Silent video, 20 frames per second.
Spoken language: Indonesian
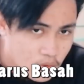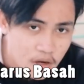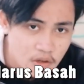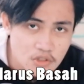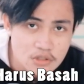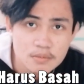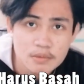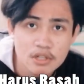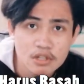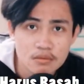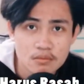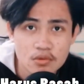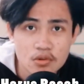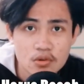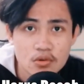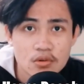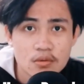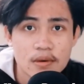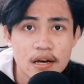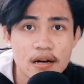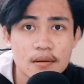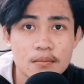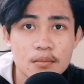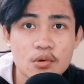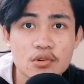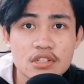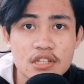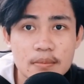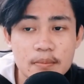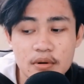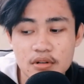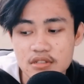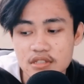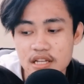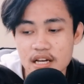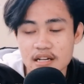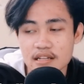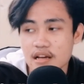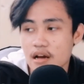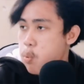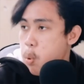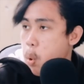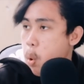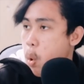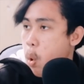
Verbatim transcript: Gue harus minum dulu biar bunyi postnernya.